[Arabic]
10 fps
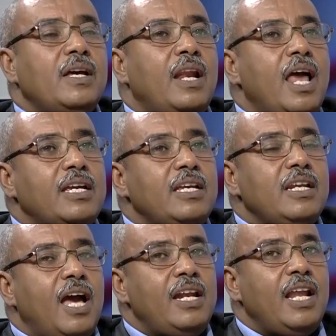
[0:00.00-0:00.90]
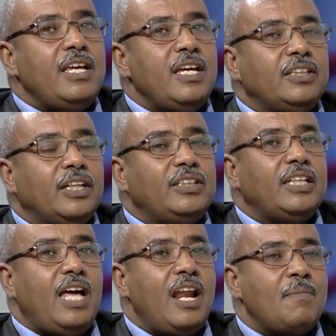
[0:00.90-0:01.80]
لكن ان هي
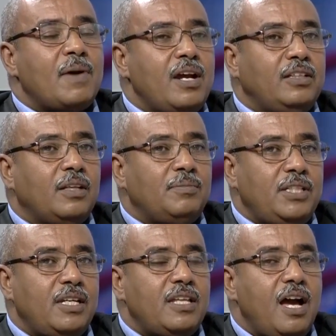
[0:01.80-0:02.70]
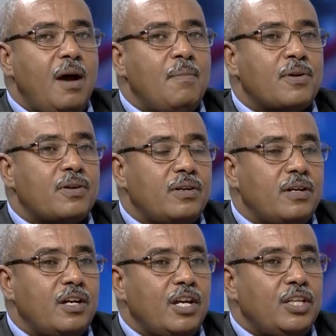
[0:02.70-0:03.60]
تغتات على مراعي طبيعيه ده امر
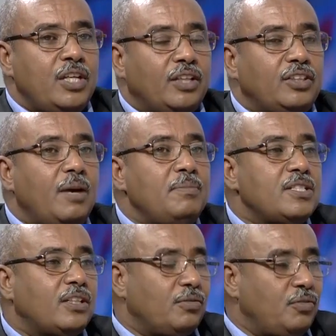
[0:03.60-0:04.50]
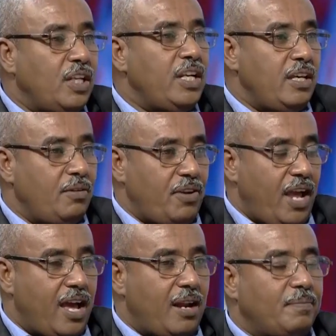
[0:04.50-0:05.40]
يعطيها ميزه تفضيليه في
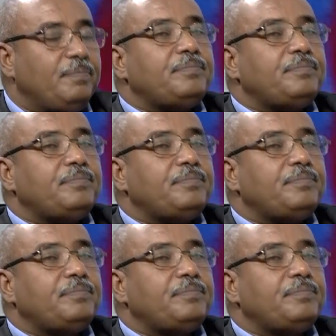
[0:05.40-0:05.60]
العالم